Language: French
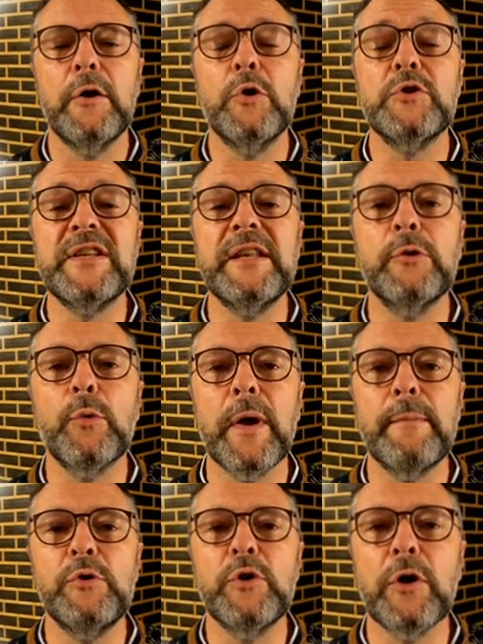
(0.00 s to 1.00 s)
Le site
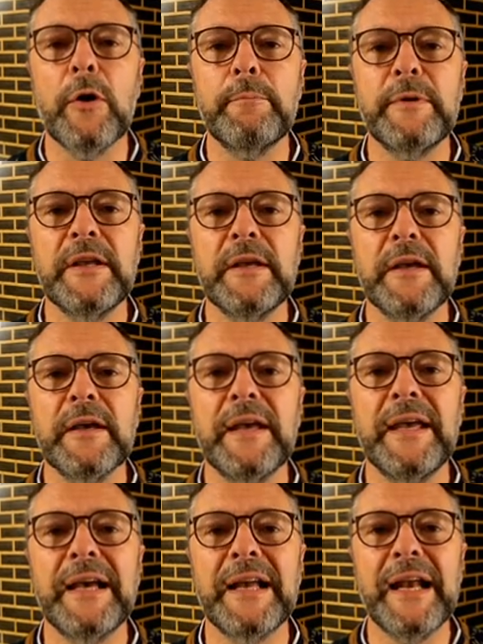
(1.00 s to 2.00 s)
web du camping
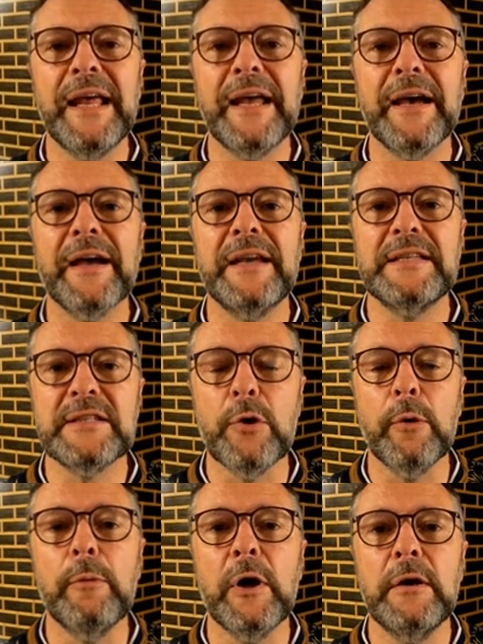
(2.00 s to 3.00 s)
est clair et
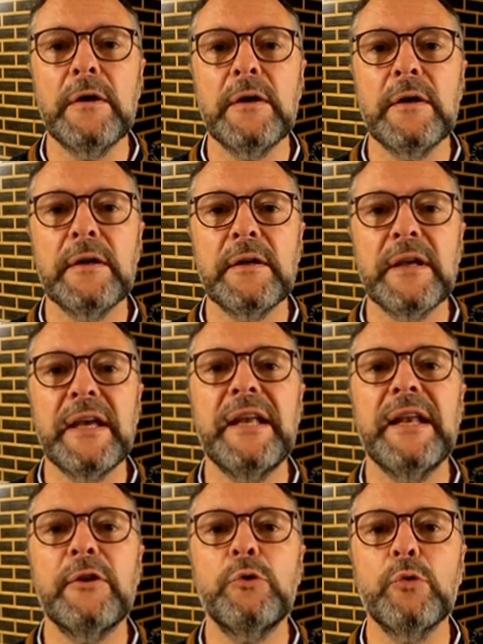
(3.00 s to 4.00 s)
sobre et
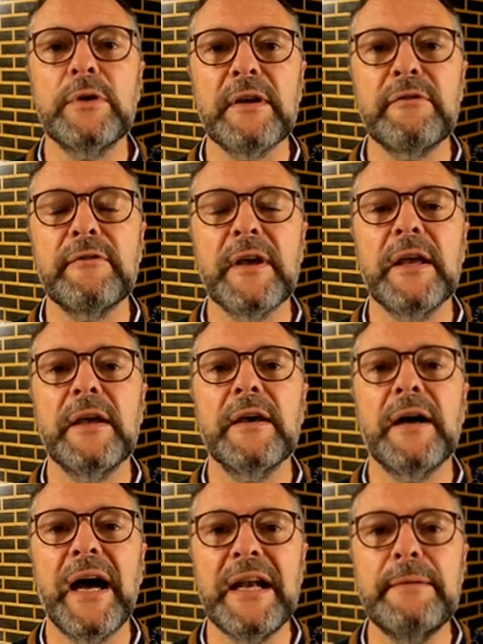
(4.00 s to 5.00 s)
il est tout à fait
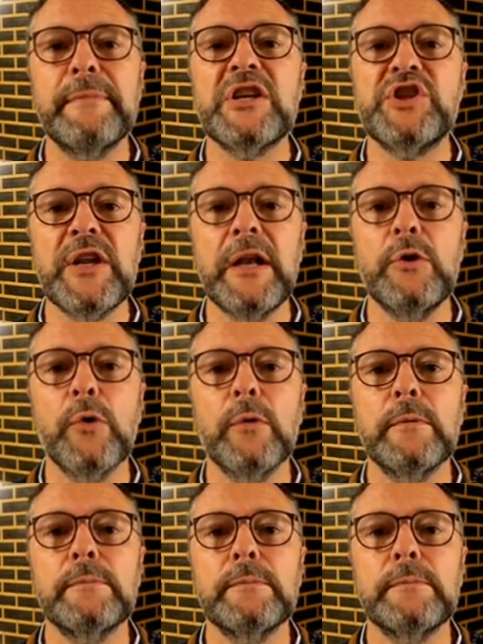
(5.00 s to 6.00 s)
à l'image des lieux.